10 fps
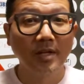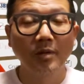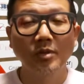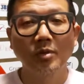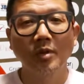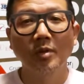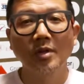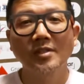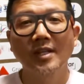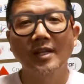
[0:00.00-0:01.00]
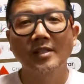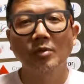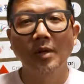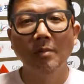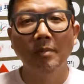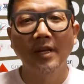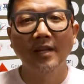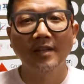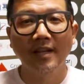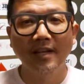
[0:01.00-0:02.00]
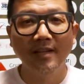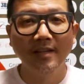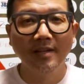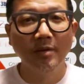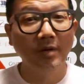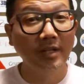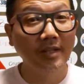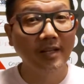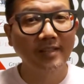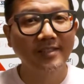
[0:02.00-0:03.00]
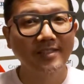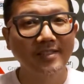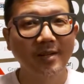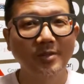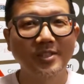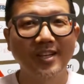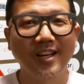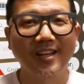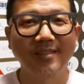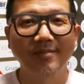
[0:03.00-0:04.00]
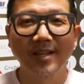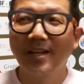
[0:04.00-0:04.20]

Eu estou em dois deles, o Empreendei e o Liderança Extraordinária.